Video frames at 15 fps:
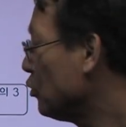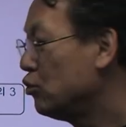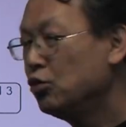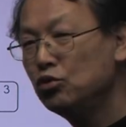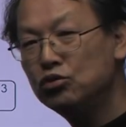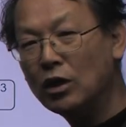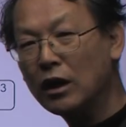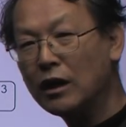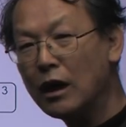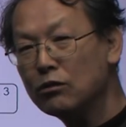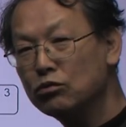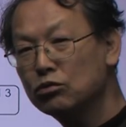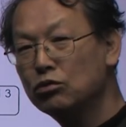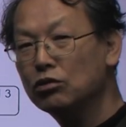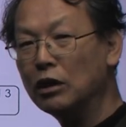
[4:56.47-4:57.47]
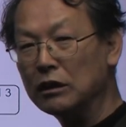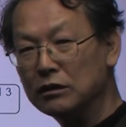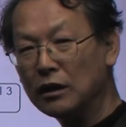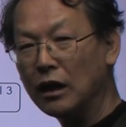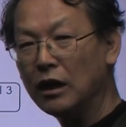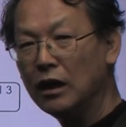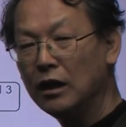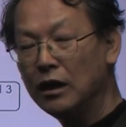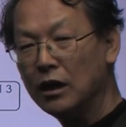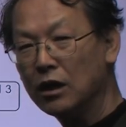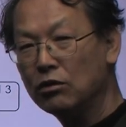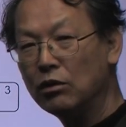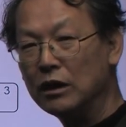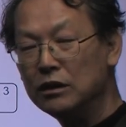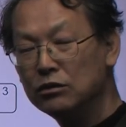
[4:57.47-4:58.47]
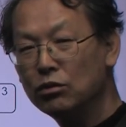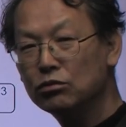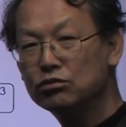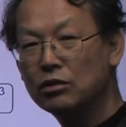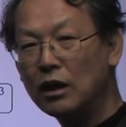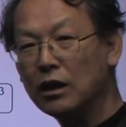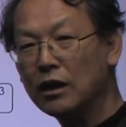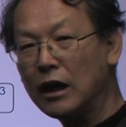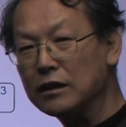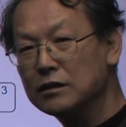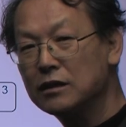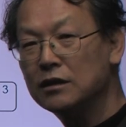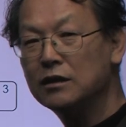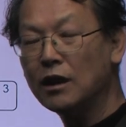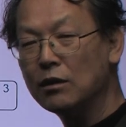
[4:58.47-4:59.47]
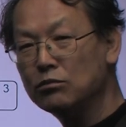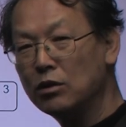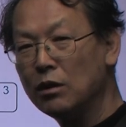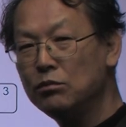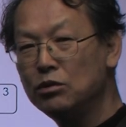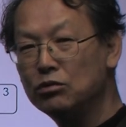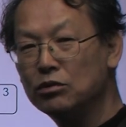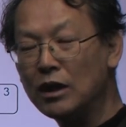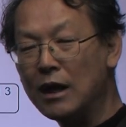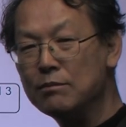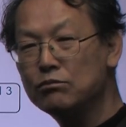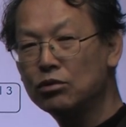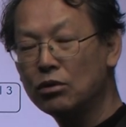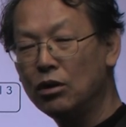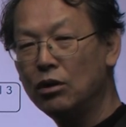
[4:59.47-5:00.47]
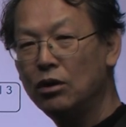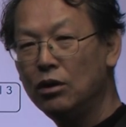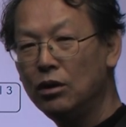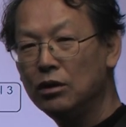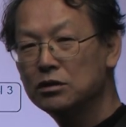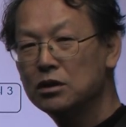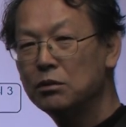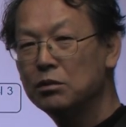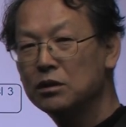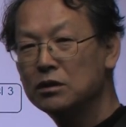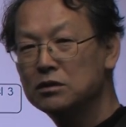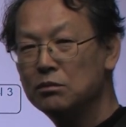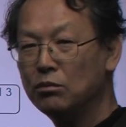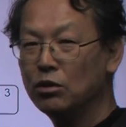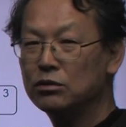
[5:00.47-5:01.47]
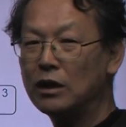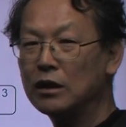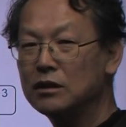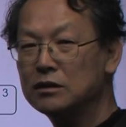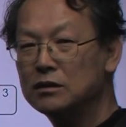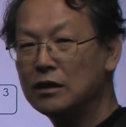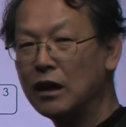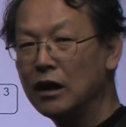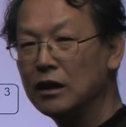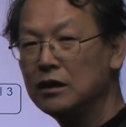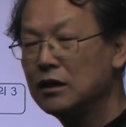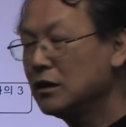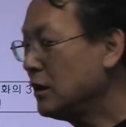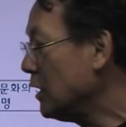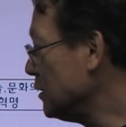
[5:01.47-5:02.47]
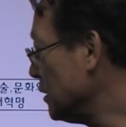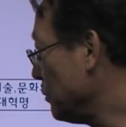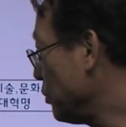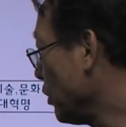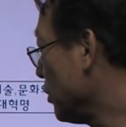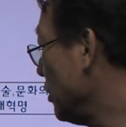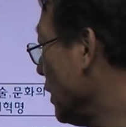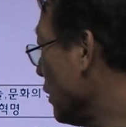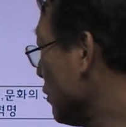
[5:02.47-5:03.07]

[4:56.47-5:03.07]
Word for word: 군사 강국도 됐다. 핵과 이동 수단을 가졌기 때문에 미국이 함부로 접어들지 못할 것이다. 이렇게 이제 표현을